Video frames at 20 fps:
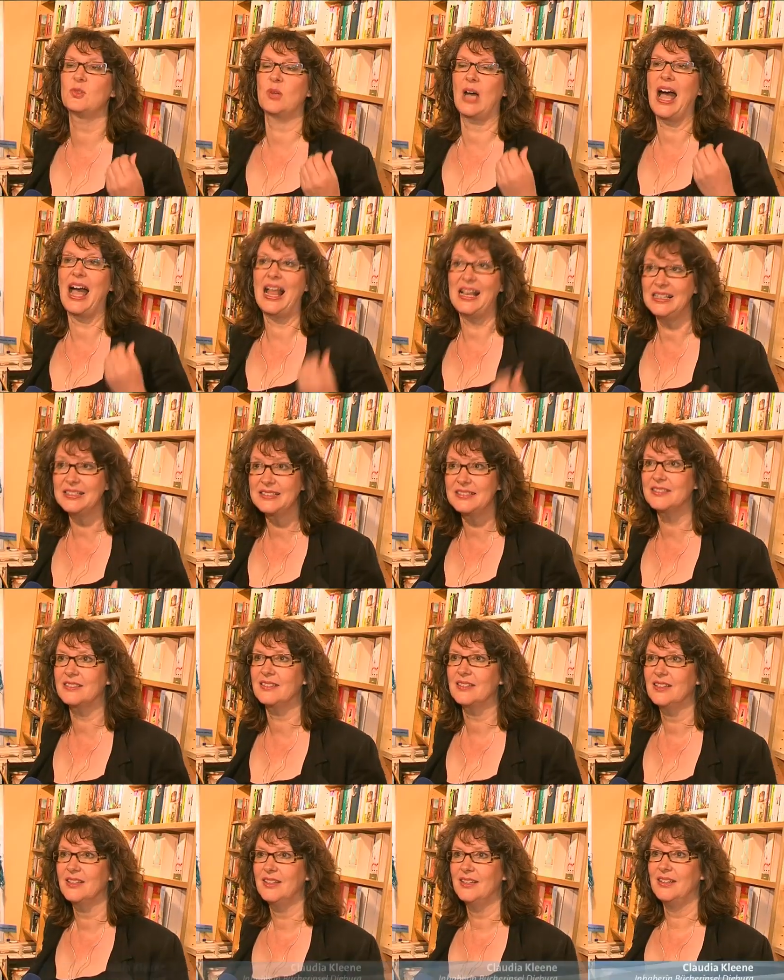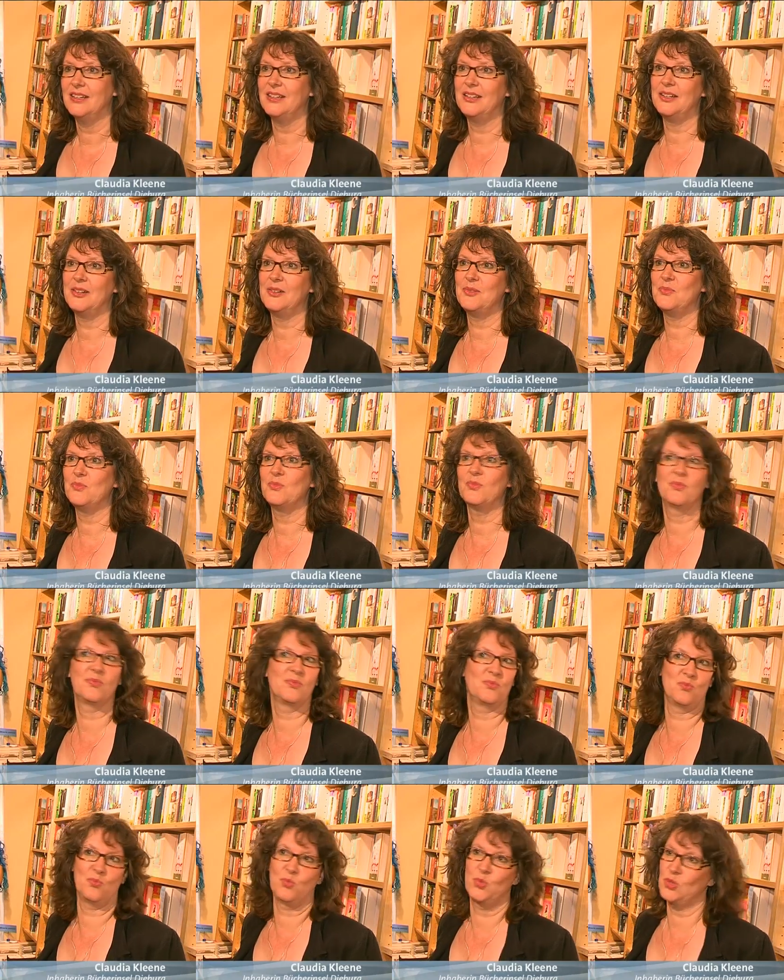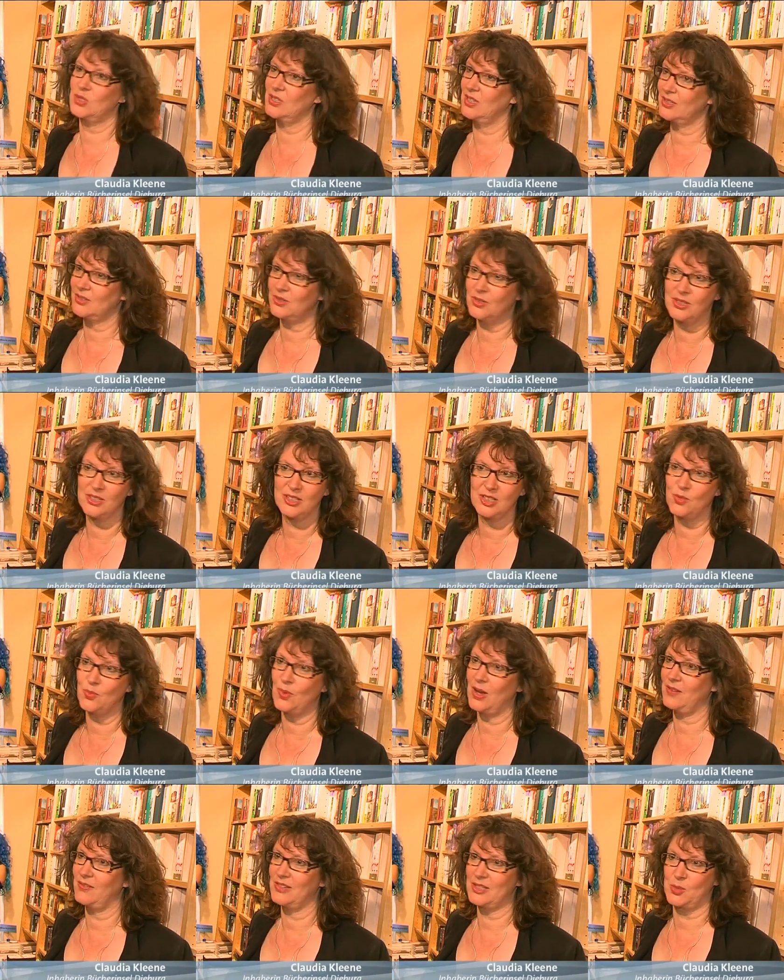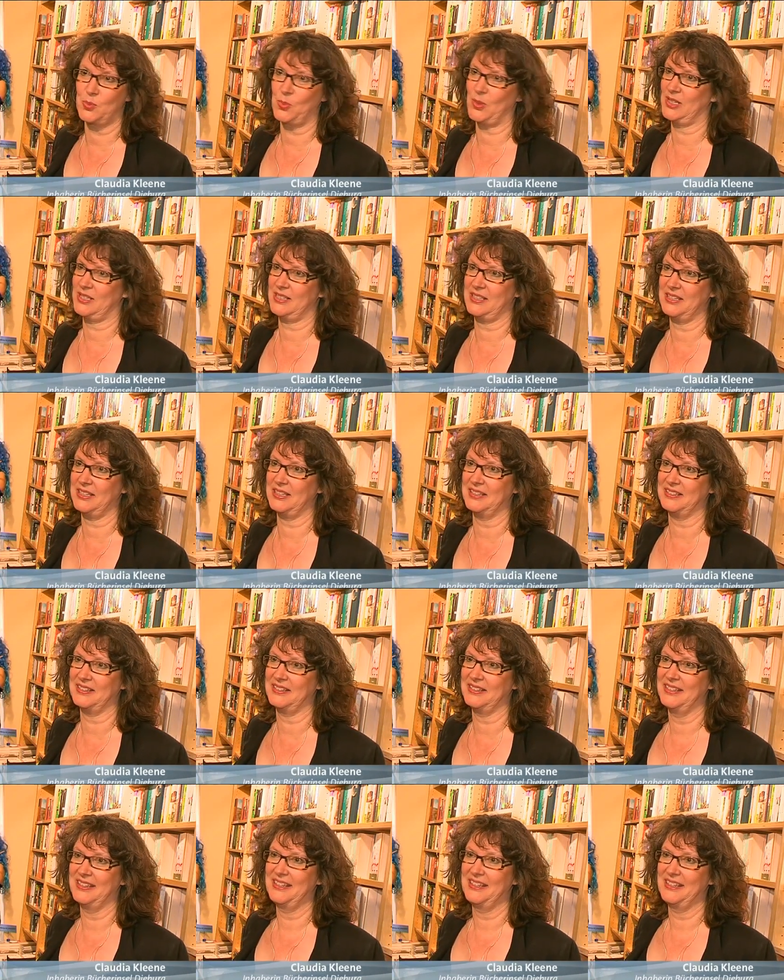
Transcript: zu halten, ähm, muss natürlich immer was passieren.